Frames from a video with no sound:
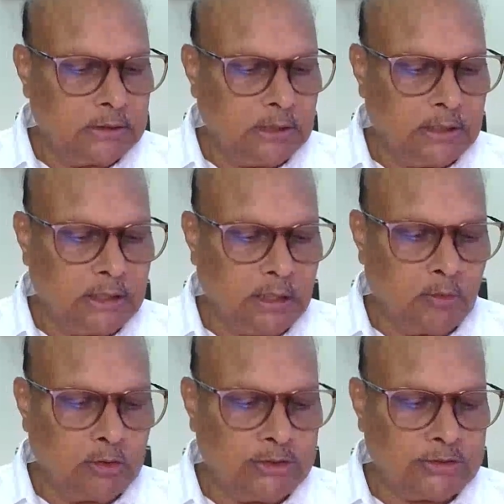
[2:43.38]
దాన్ని
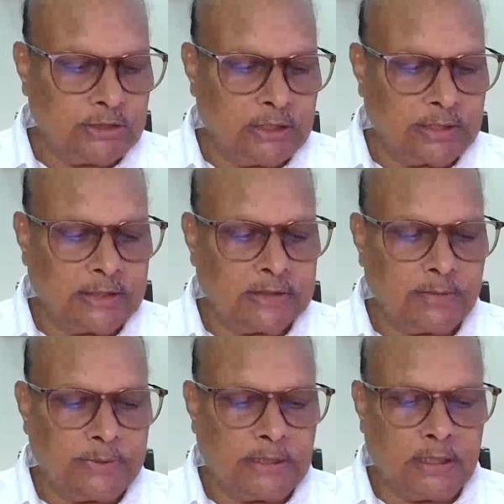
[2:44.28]
ఆమోదించేలా
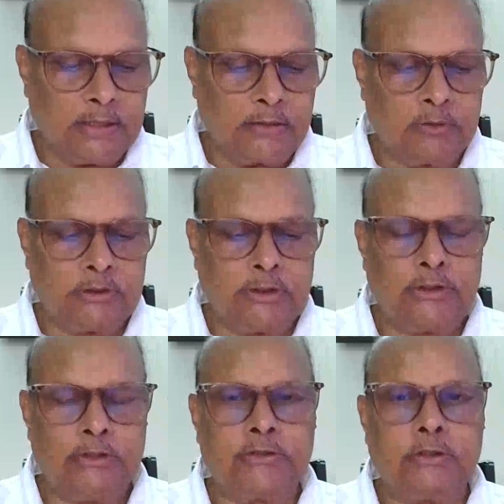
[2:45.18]
కేంద్రంపై ఎలాంటి ఒత్తిడి
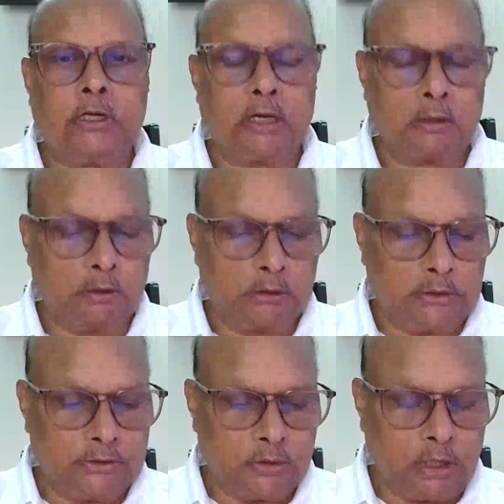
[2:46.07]
తీసుకురాకుండా
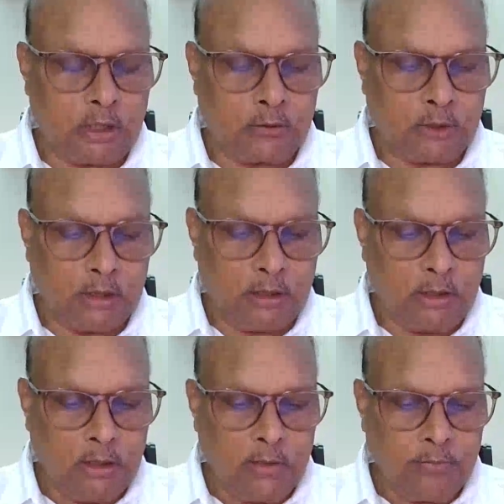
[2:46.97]
తీసుకురాకుండా
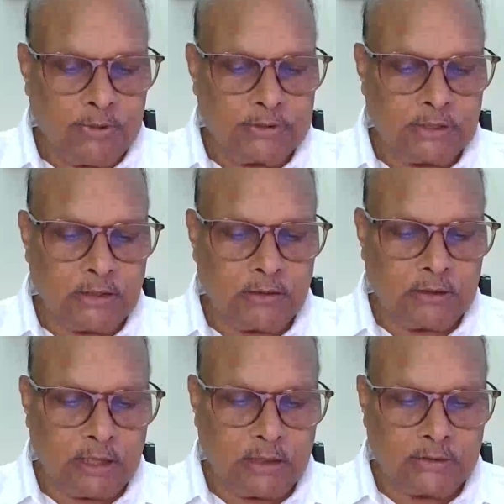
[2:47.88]
బీసీలకు
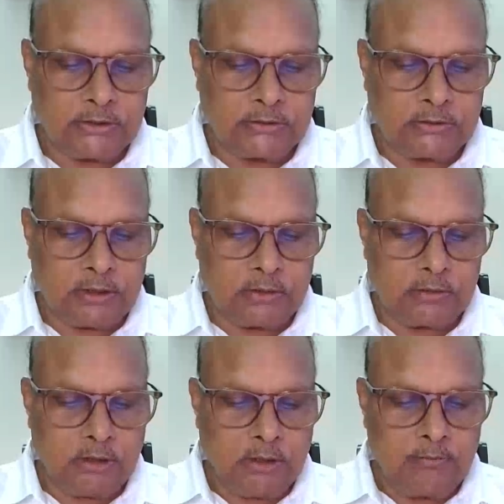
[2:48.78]
దగా చేస్తున్నారు
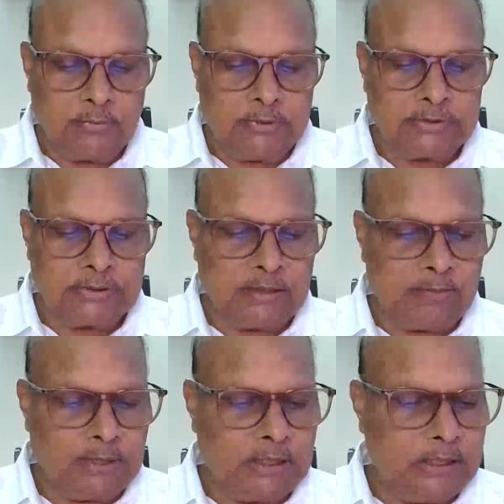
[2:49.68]
బీసీ
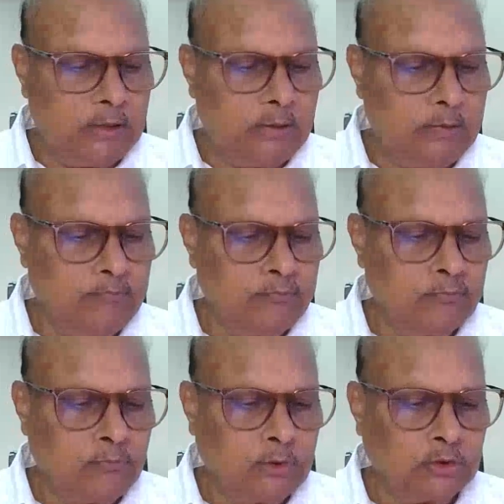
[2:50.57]
ఎమ్మెల్యేలు
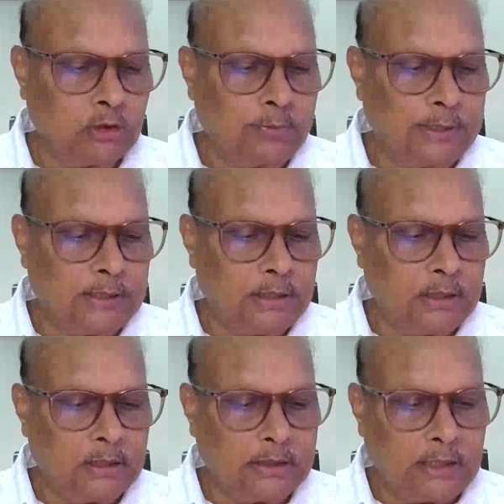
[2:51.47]
మంత్రులపై
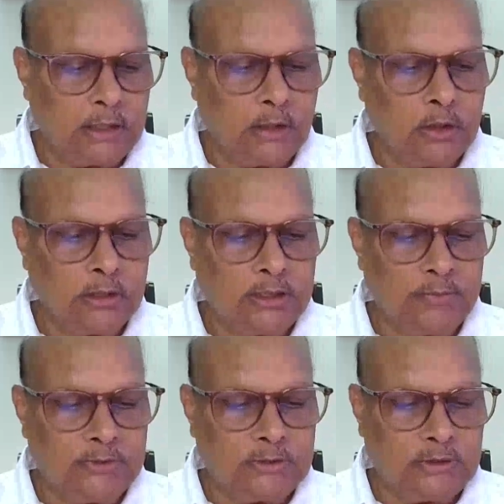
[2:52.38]
షాడోలు
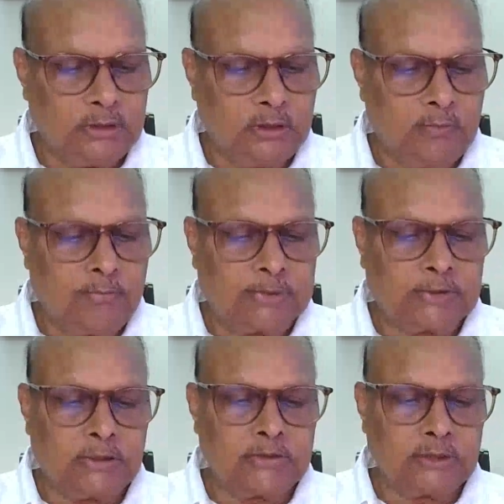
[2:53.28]
నియమించి
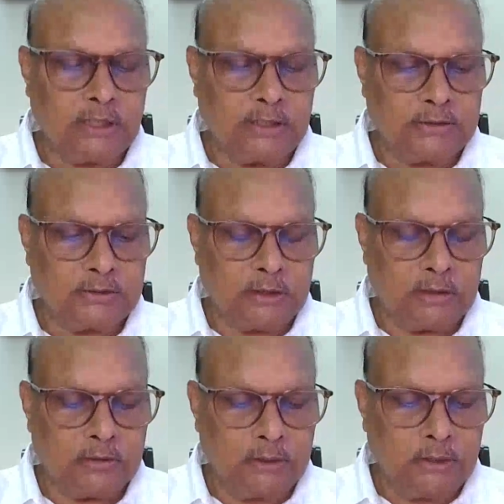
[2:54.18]
పెత్తనం
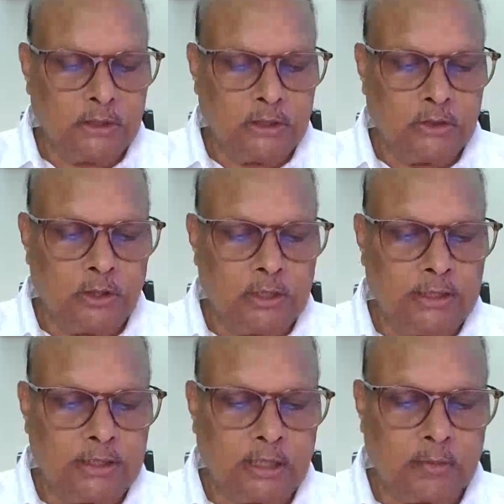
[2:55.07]
చెలాయిస్తున్నారు నిధులు
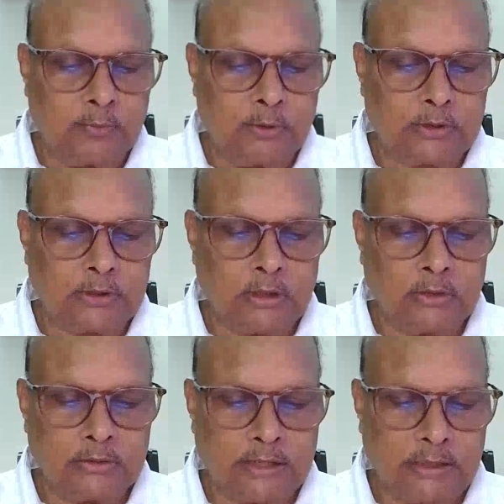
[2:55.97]
లేని
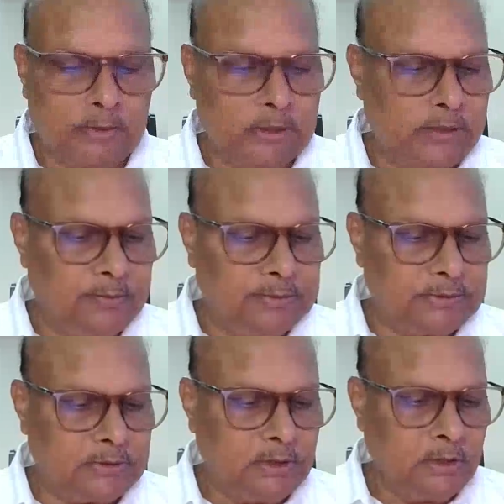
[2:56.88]
కార్పొరేషన్లకు చైర్మన్
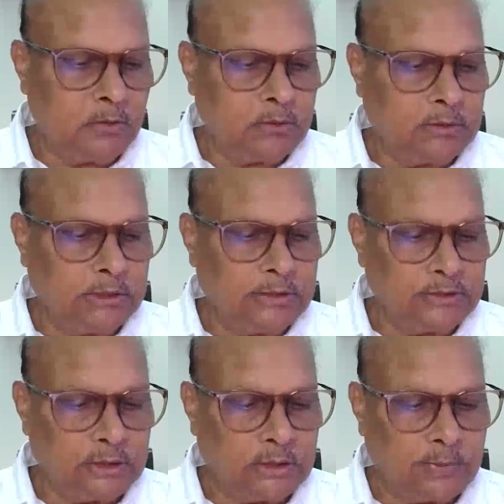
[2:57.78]
నియమించి
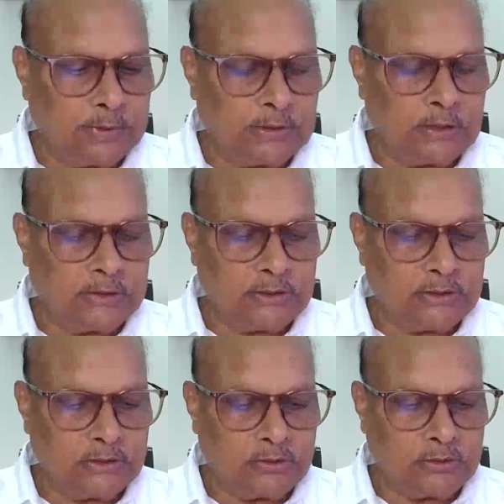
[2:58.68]
ఉద్ధరించినట్టు ప్రచారం
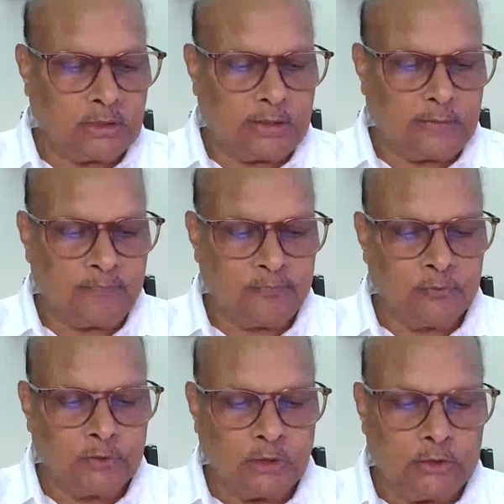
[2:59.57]
చేసుకుంటున్నారు
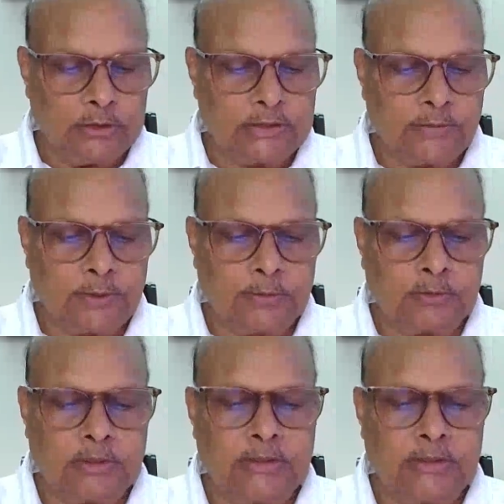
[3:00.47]
తెలుగుదేశం ప్రభుత్వం